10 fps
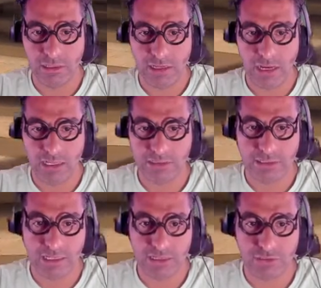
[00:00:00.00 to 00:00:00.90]

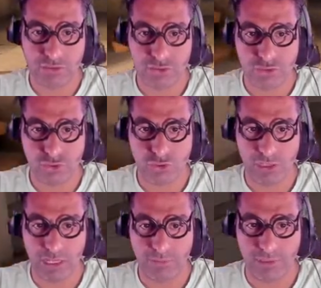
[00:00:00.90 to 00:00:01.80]
Hatta
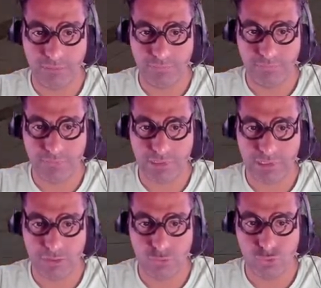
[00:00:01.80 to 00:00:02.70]
şöyle yapalım.
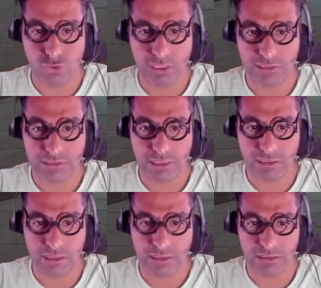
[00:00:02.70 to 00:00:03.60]
Mesela 3 tanesini
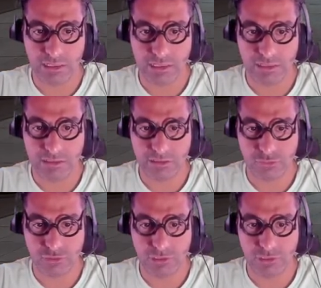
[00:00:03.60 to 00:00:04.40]
arka arkaya denk getireyim şöyle.